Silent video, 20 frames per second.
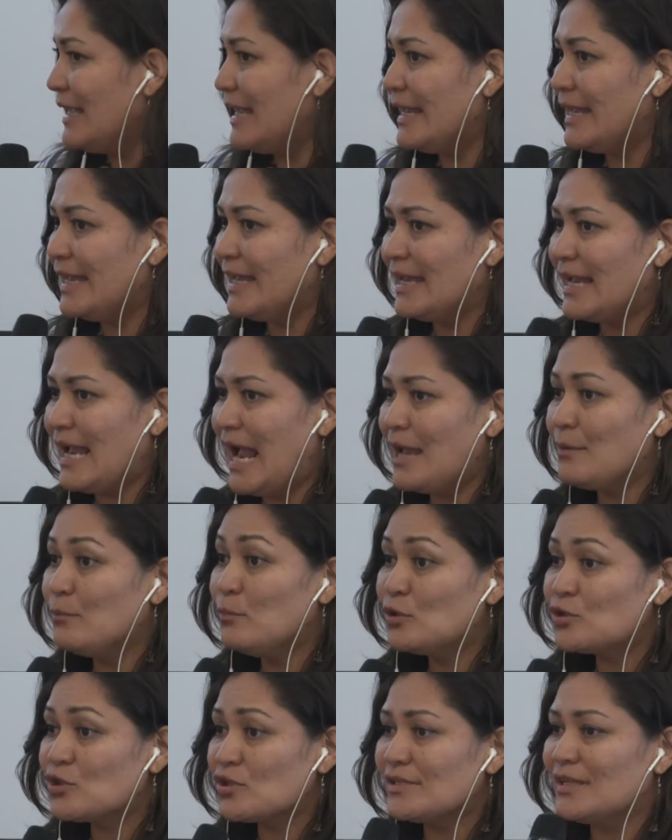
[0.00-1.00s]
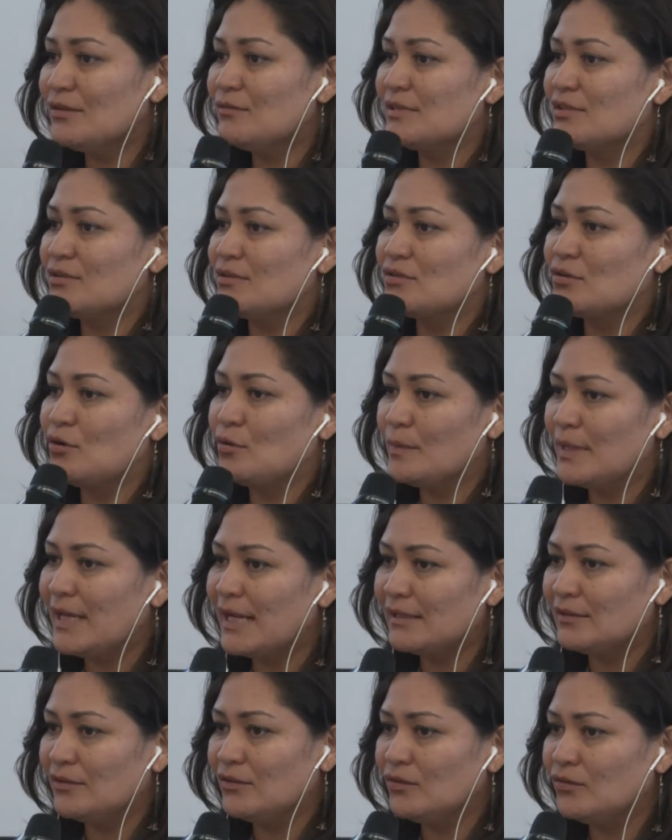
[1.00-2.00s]
Eh, hay muchos de nuestros
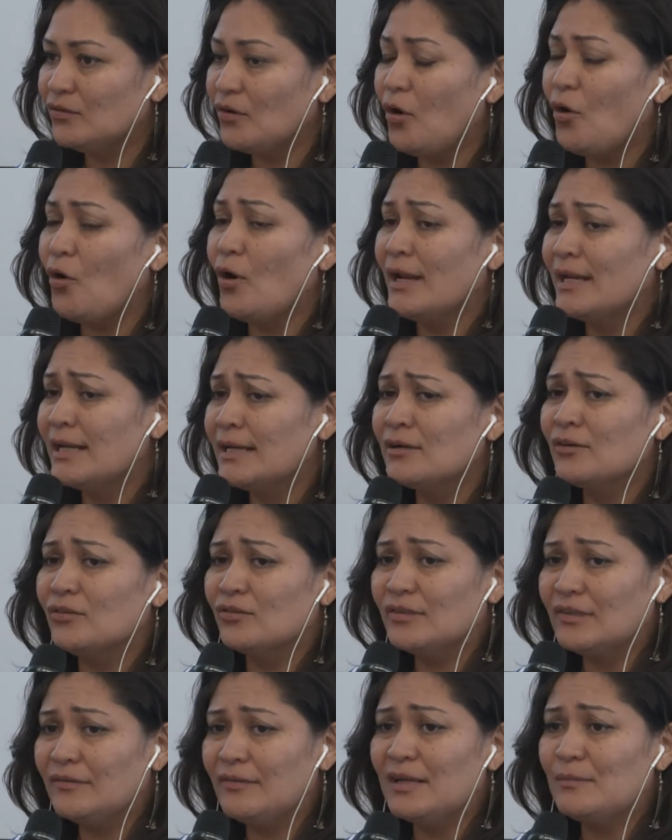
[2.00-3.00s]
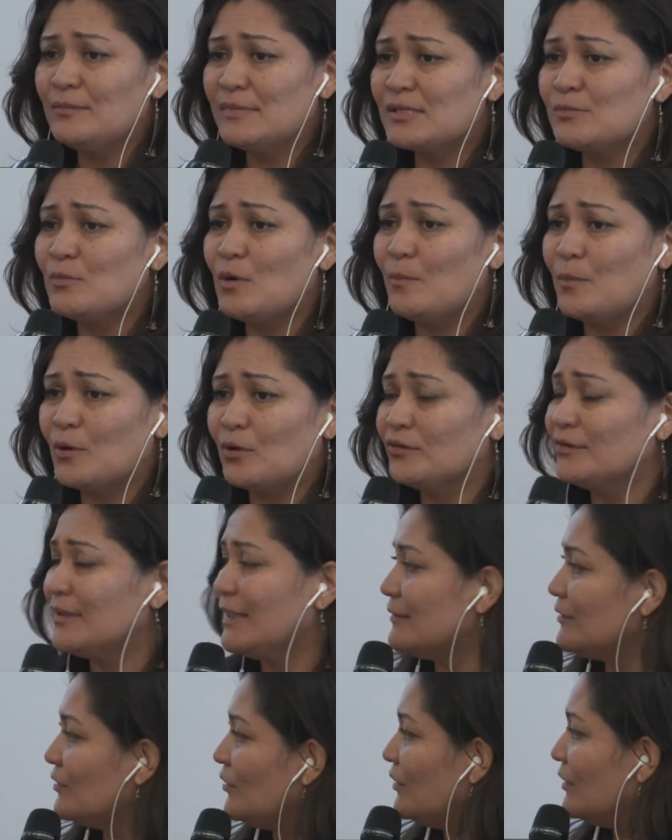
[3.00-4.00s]
gobiernos o inclusive el mismo
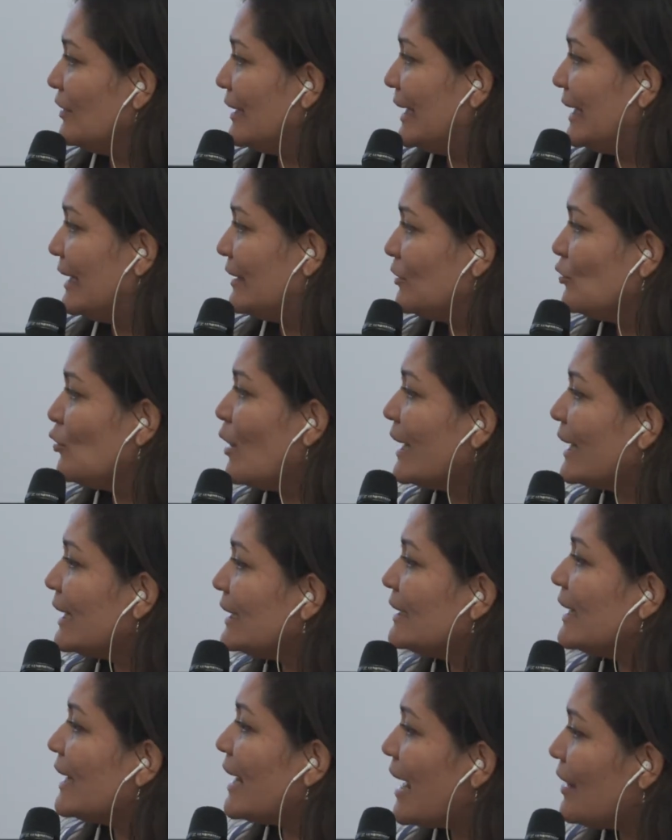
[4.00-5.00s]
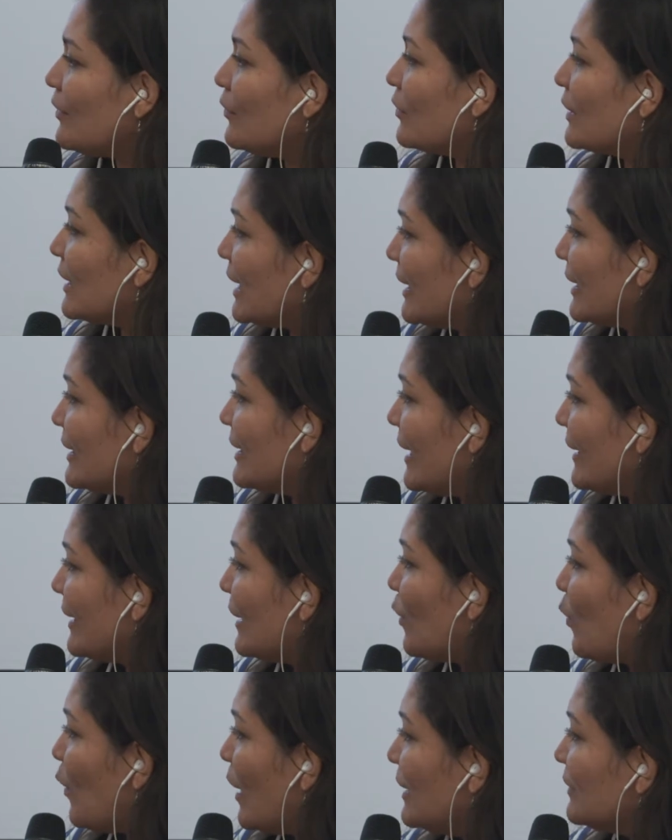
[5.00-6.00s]
proceso no ha generado claridad
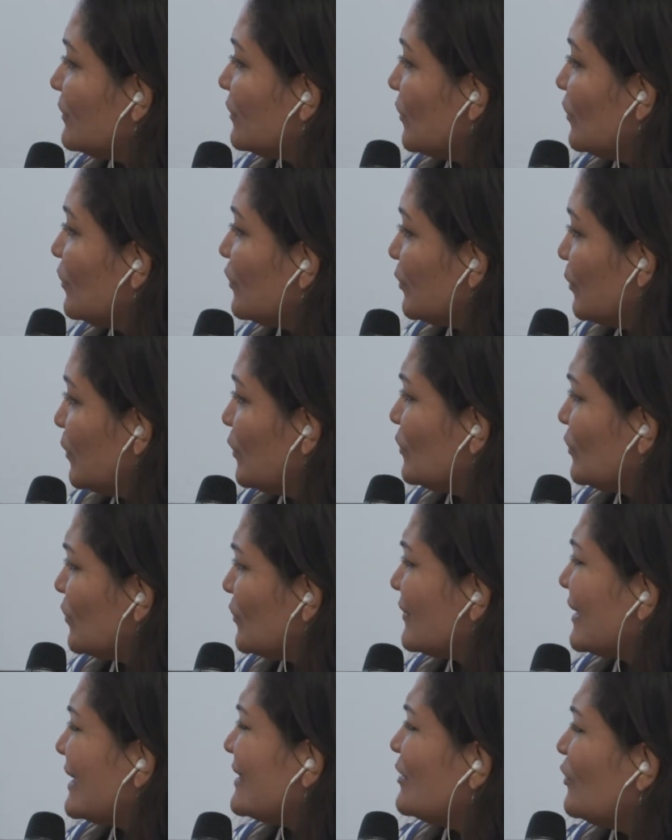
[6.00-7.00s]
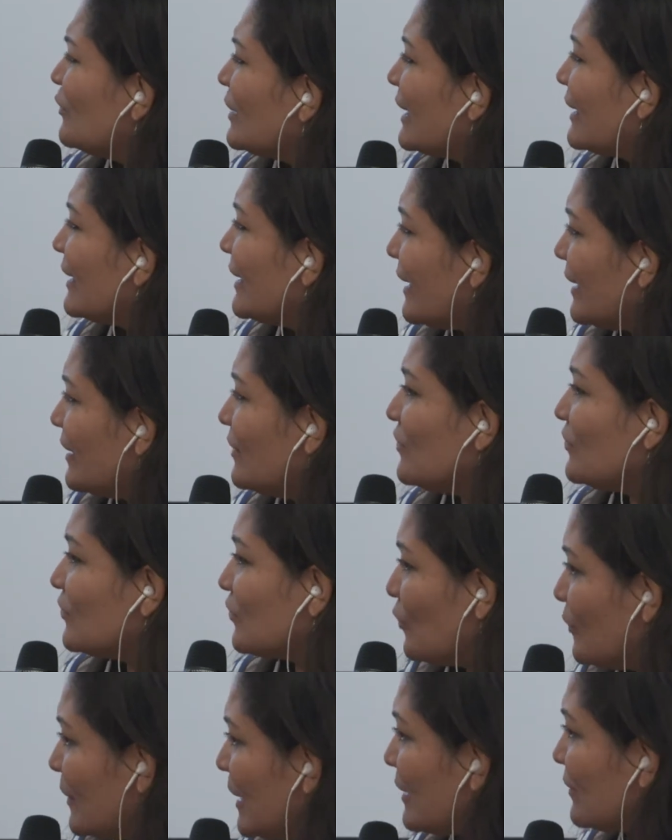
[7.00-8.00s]
en cuáles son los puntos, qué es lo que quieren
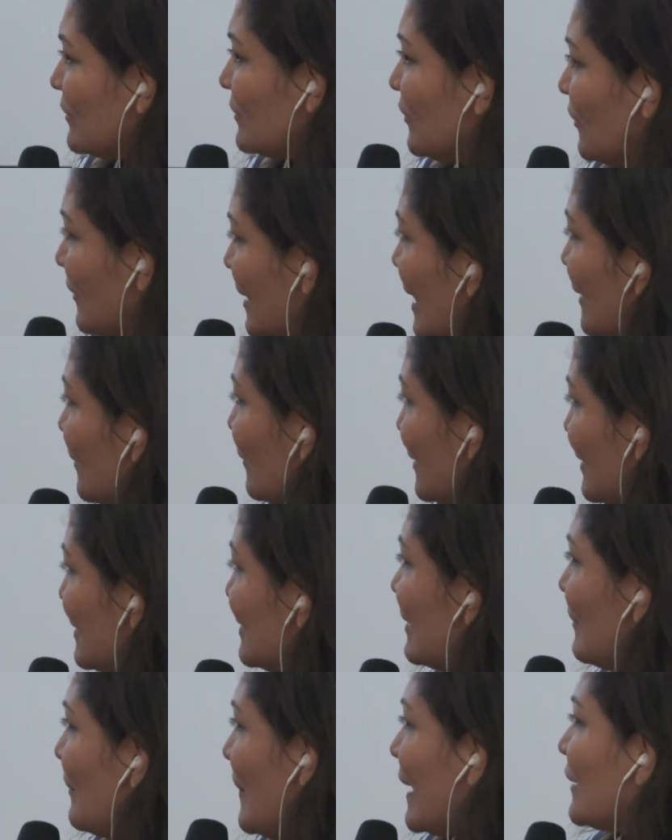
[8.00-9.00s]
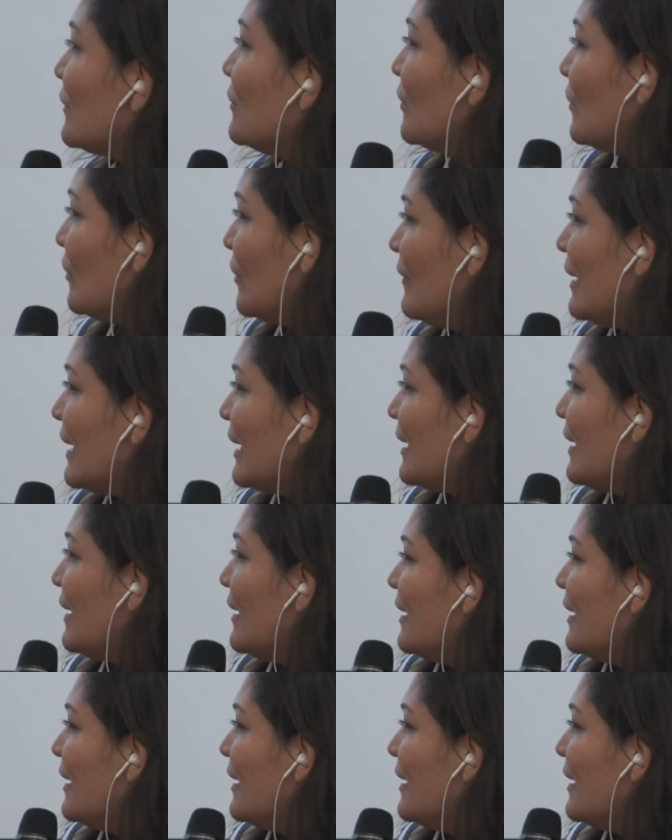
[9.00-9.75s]
los gobiernos lograr con este pacto global.